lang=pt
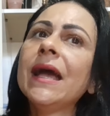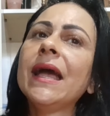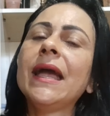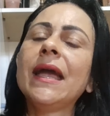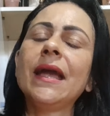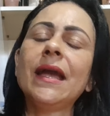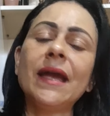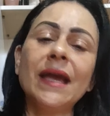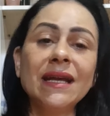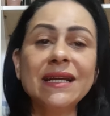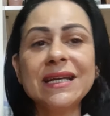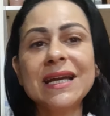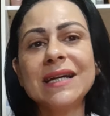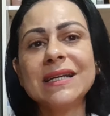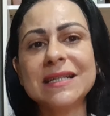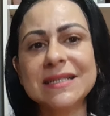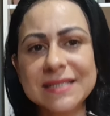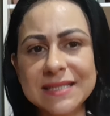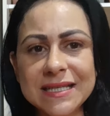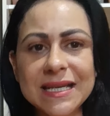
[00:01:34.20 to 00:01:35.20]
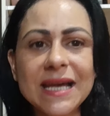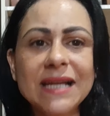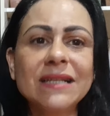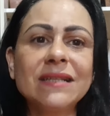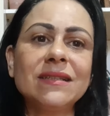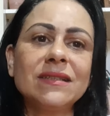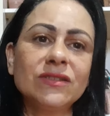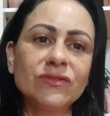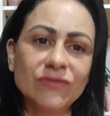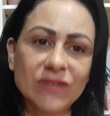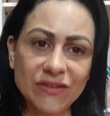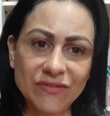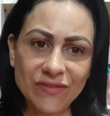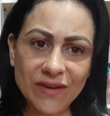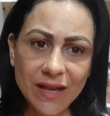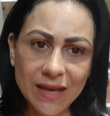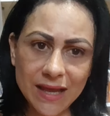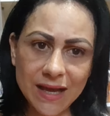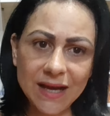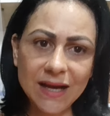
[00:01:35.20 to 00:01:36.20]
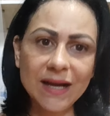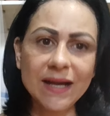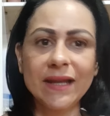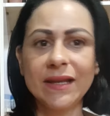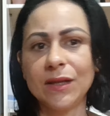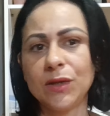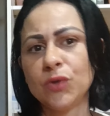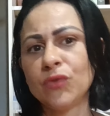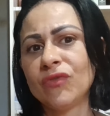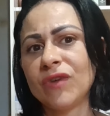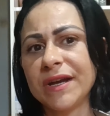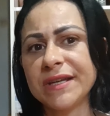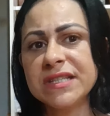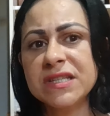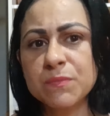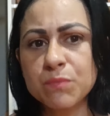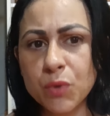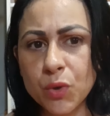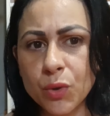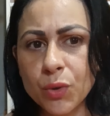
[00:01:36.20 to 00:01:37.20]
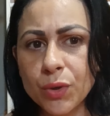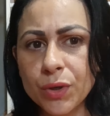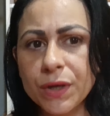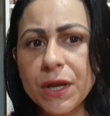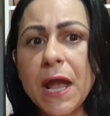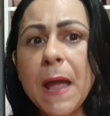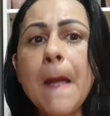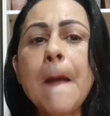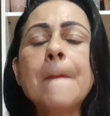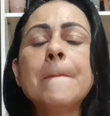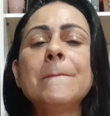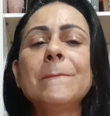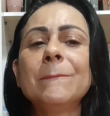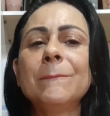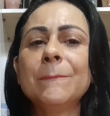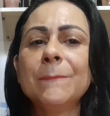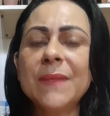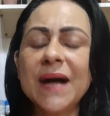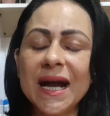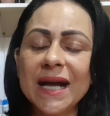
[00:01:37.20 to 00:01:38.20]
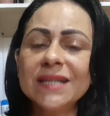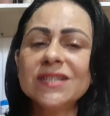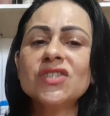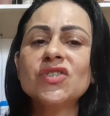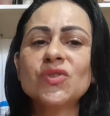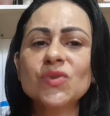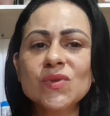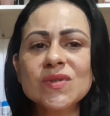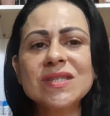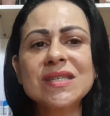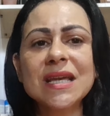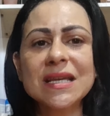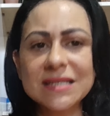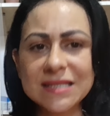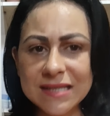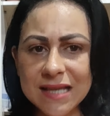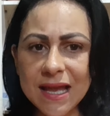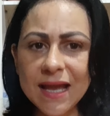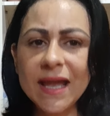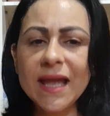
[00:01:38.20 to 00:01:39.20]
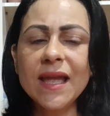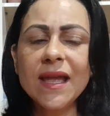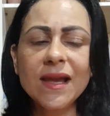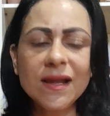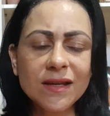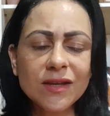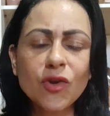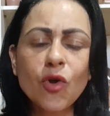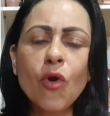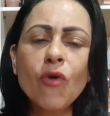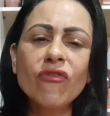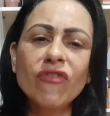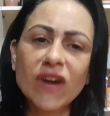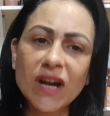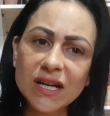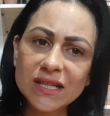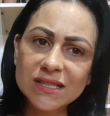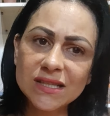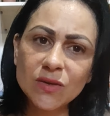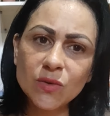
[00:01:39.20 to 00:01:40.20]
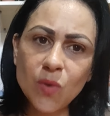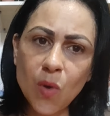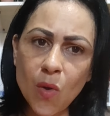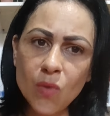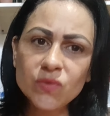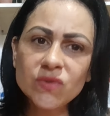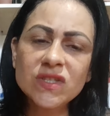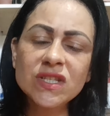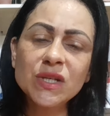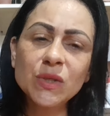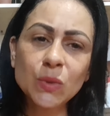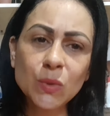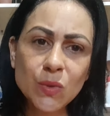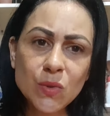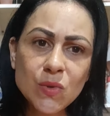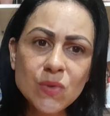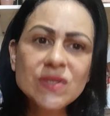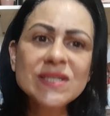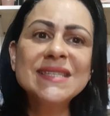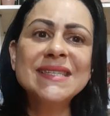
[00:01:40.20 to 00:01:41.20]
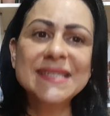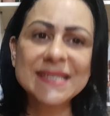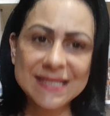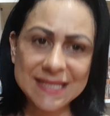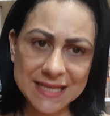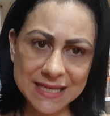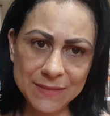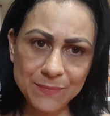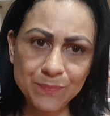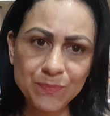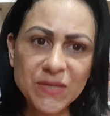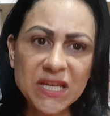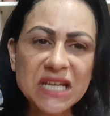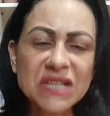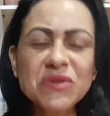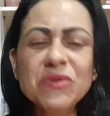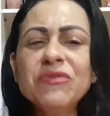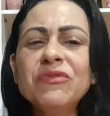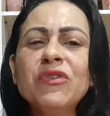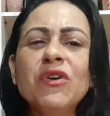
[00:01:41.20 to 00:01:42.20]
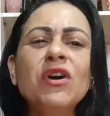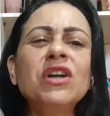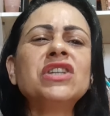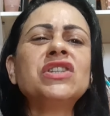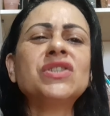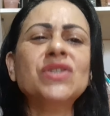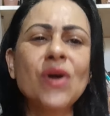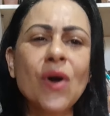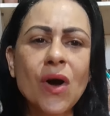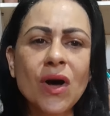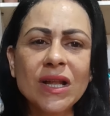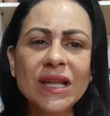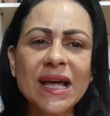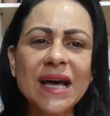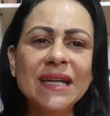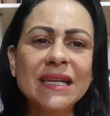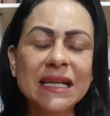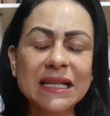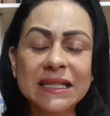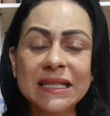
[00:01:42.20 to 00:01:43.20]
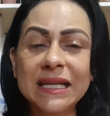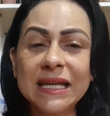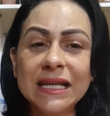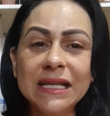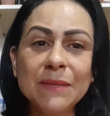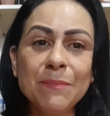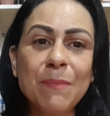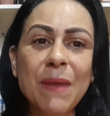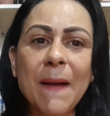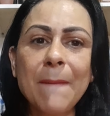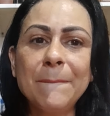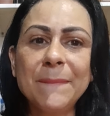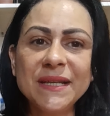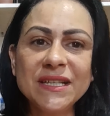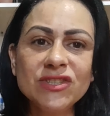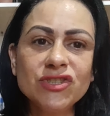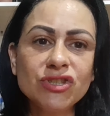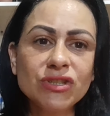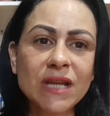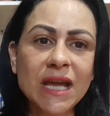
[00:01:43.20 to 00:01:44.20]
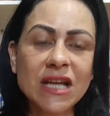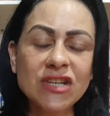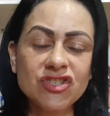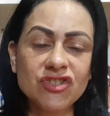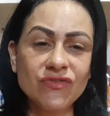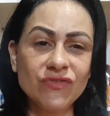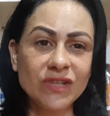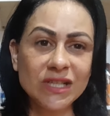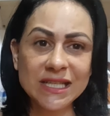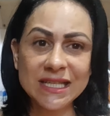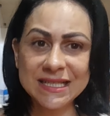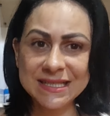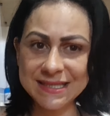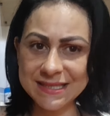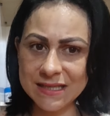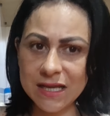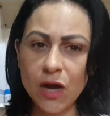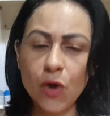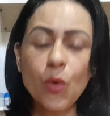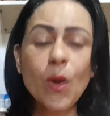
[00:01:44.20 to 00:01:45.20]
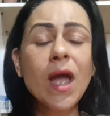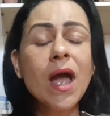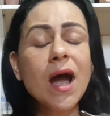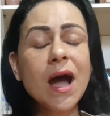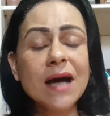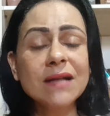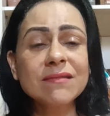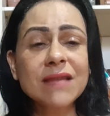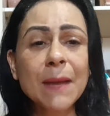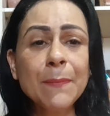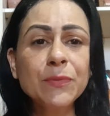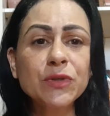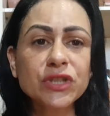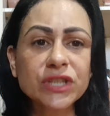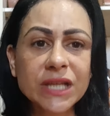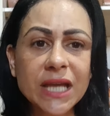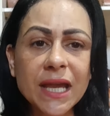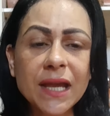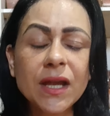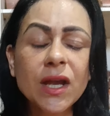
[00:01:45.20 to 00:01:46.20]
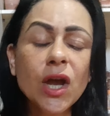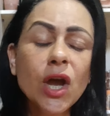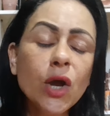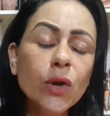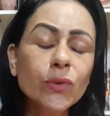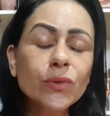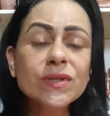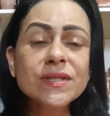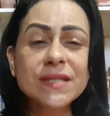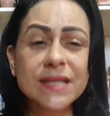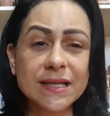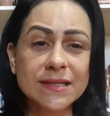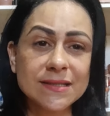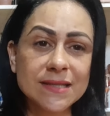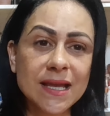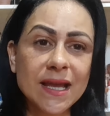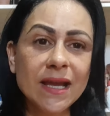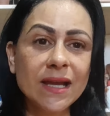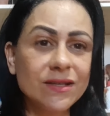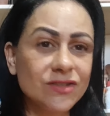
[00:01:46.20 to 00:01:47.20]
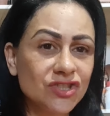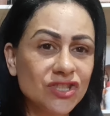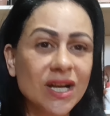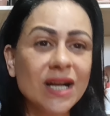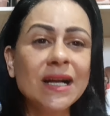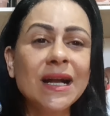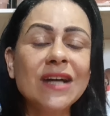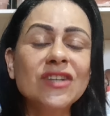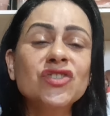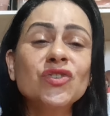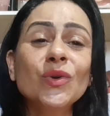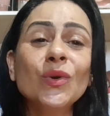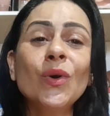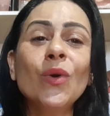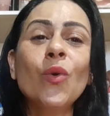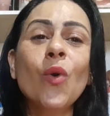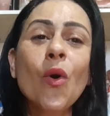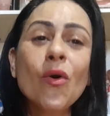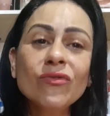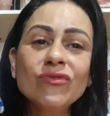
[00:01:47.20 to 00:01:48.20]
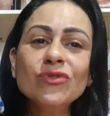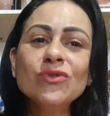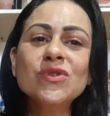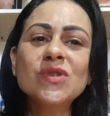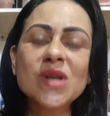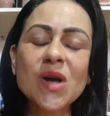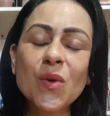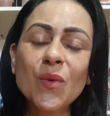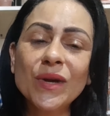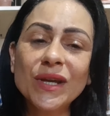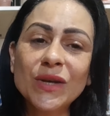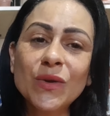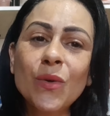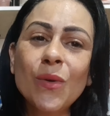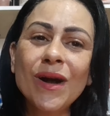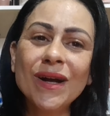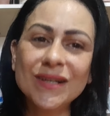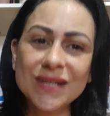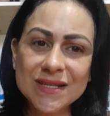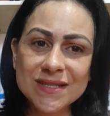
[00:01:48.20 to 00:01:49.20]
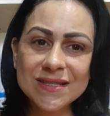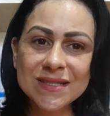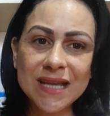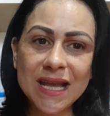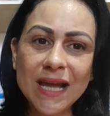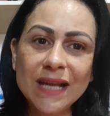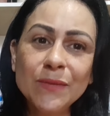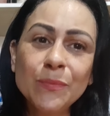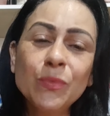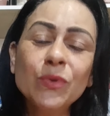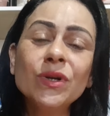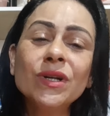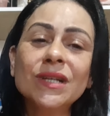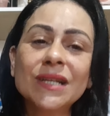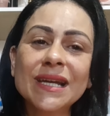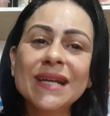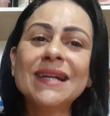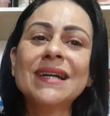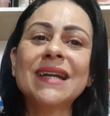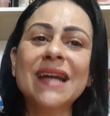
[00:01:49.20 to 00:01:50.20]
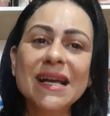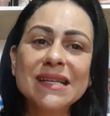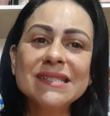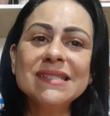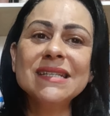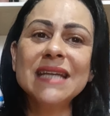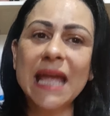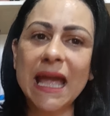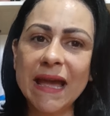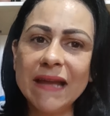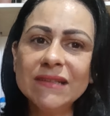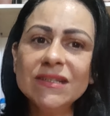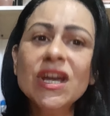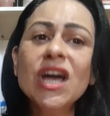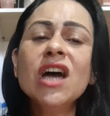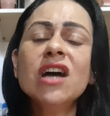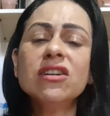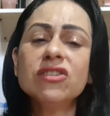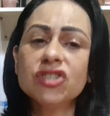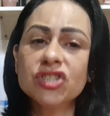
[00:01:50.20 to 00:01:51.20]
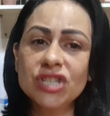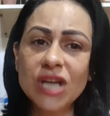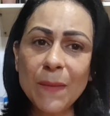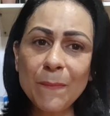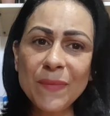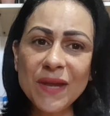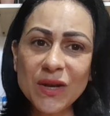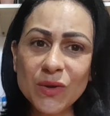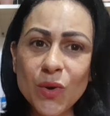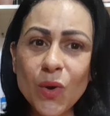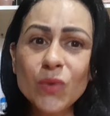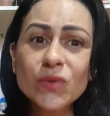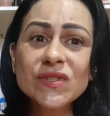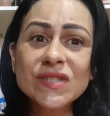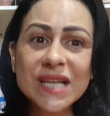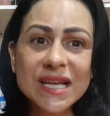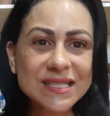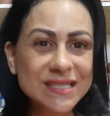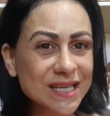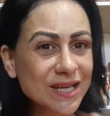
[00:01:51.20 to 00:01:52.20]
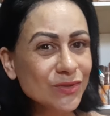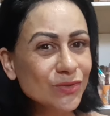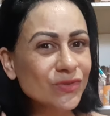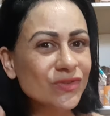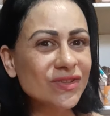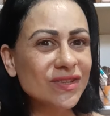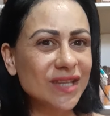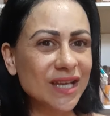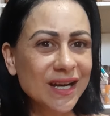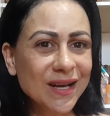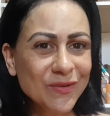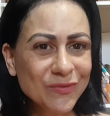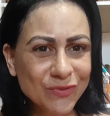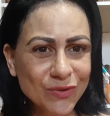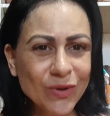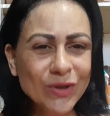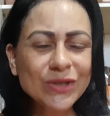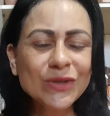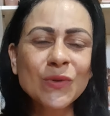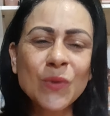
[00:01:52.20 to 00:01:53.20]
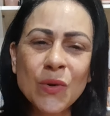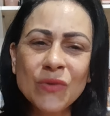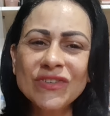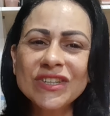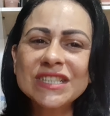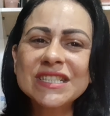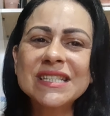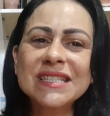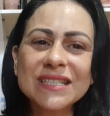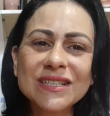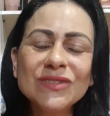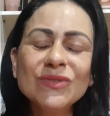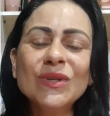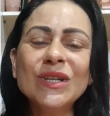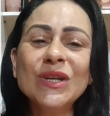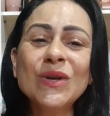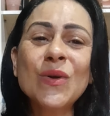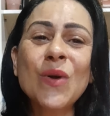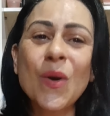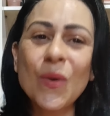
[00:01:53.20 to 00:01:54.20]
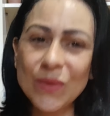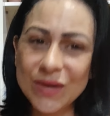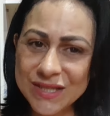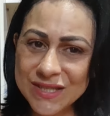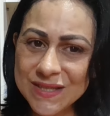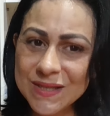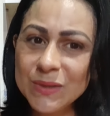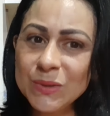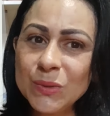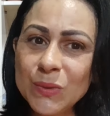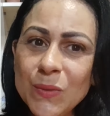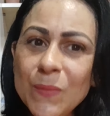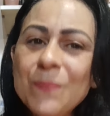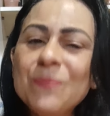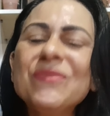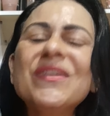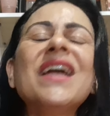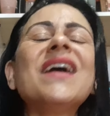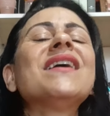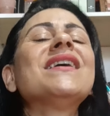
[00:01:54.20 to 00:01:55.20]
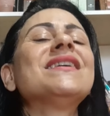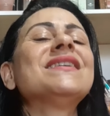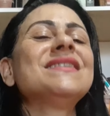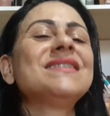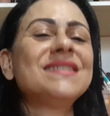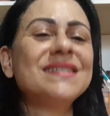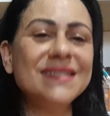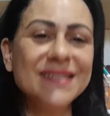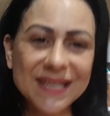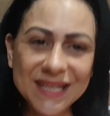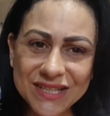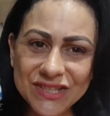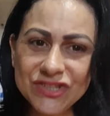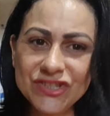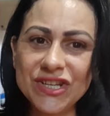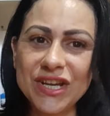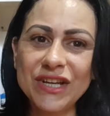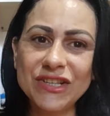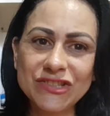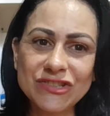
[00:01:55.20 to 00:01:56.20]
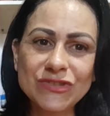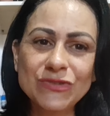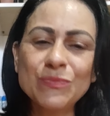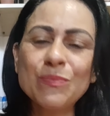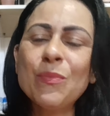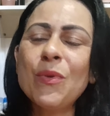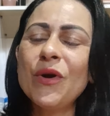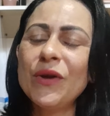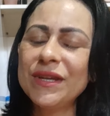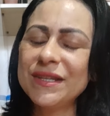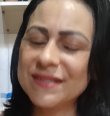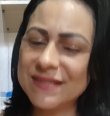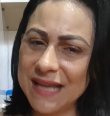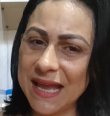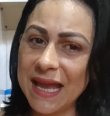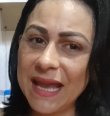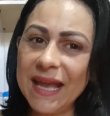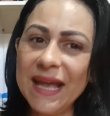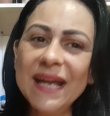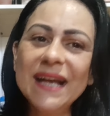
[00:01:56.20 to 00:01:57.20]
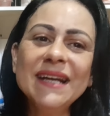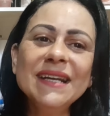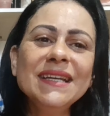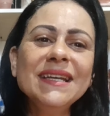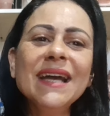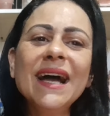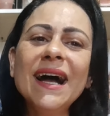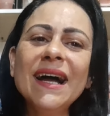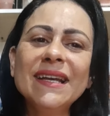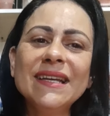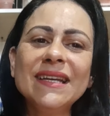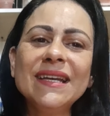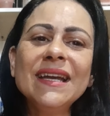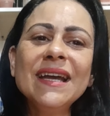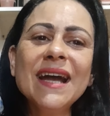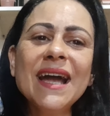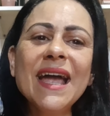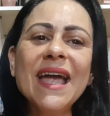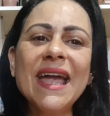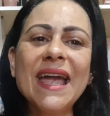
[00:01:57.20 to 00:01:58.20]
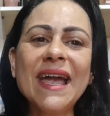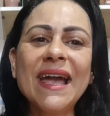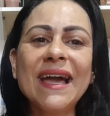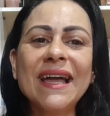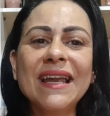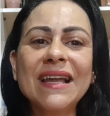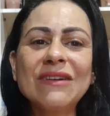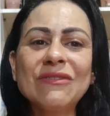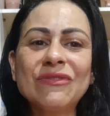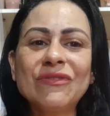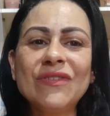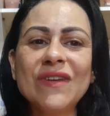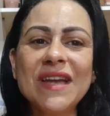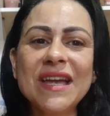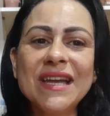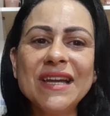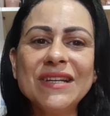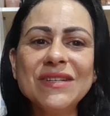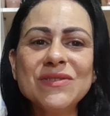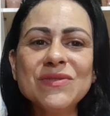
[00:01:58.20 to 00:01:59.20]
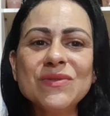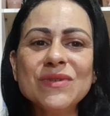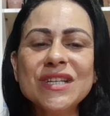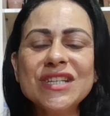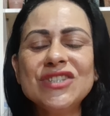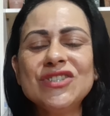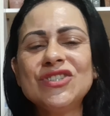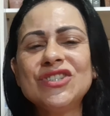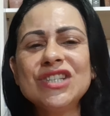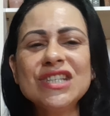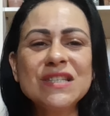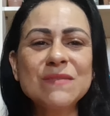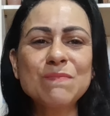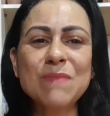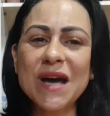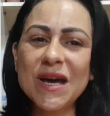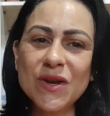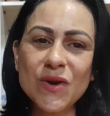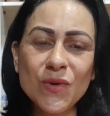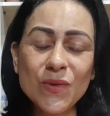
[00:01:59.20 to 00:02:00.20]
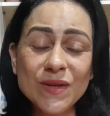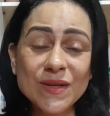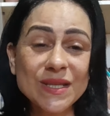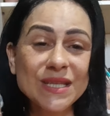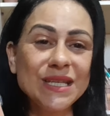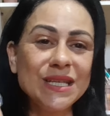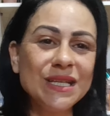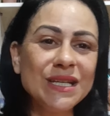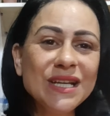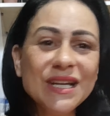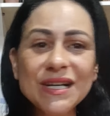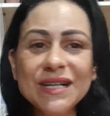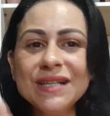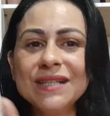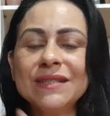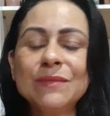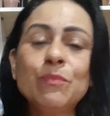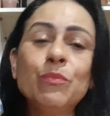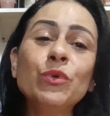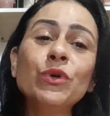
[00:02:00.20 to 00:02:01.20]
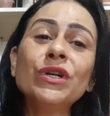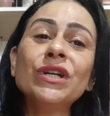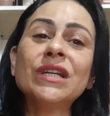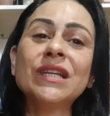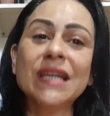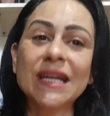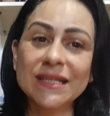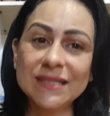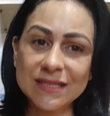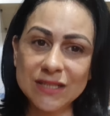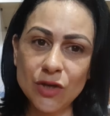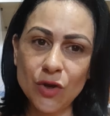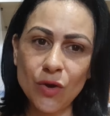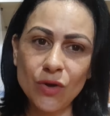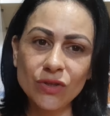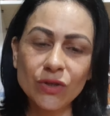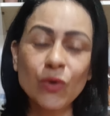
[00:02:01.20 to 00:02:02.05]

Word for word: É, é que a Graciela ela não vai falar, ela não vai expor, mas o Zezé, ele conversa com o Zilu, sim. Não foi só lá naquele papinho de Netflix, não. Até porque o Zezé já caçou confusão aí com a Graciele, porque Graciele já pegou o Zezé no telefone conversando aí com a Zilu. Sim, gente, pois é. E aí ela veio e disparou aí, porque assim, ó,